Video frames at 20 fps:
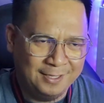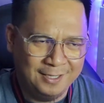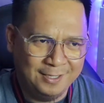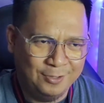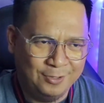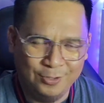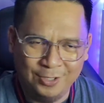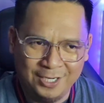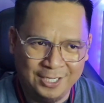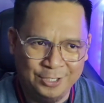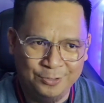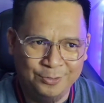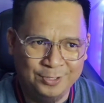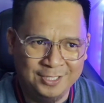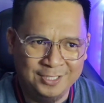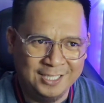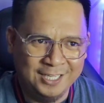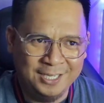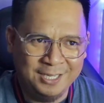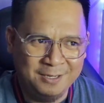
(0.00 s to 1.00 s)
uh, orang
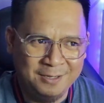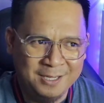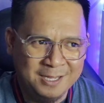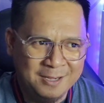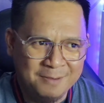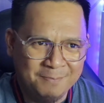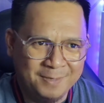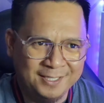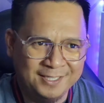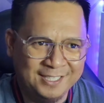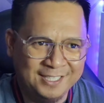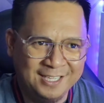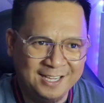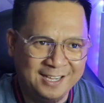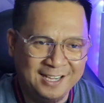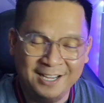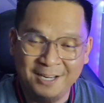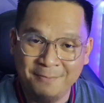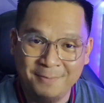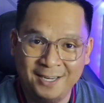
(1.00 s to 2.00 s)
Indonesia ini
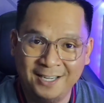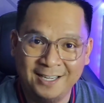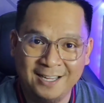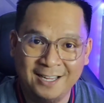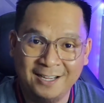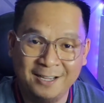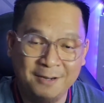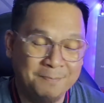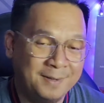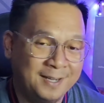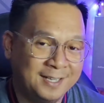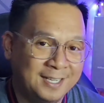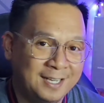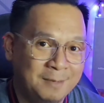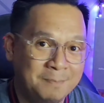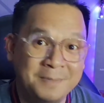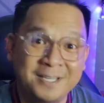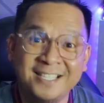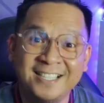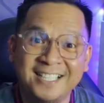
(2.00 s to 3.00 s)
pastinya akan mereka akan
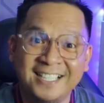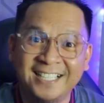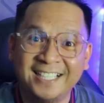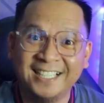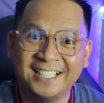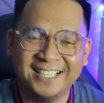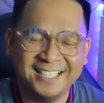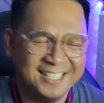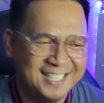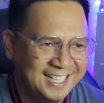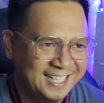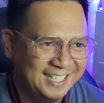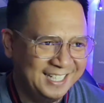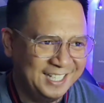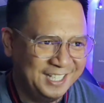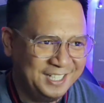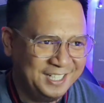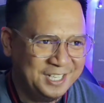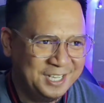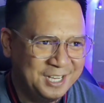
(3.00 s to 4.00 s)
panggil Mister
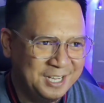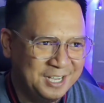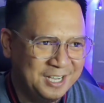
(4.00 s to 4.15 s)
ya